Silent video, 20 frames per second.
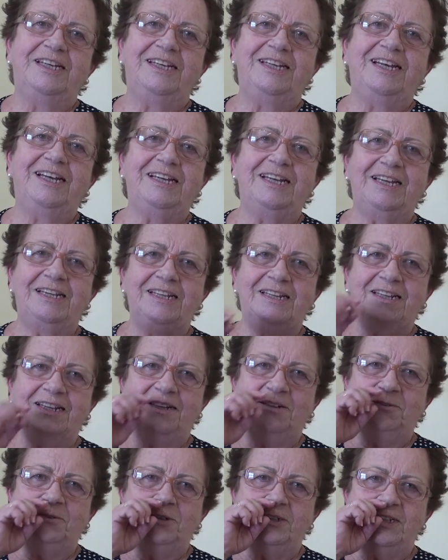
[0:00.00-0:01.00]
E aqueles
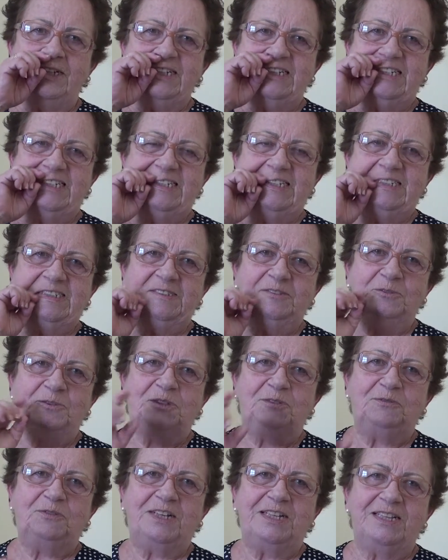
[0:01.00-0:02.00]
alunos, assim,
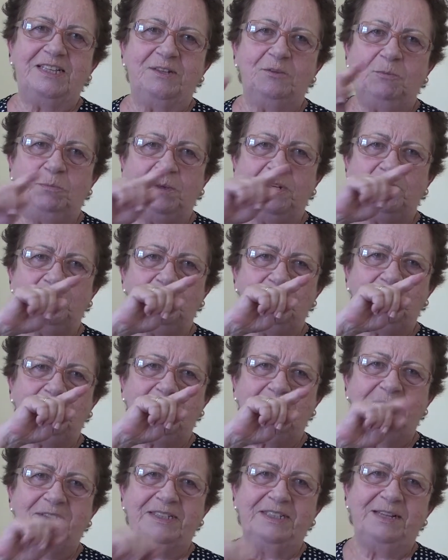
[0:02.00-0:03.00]
que faziam, o pai já
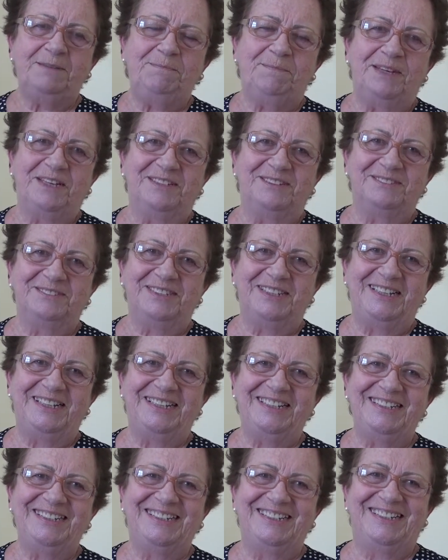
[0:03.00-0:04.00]
ficava sabendo, né?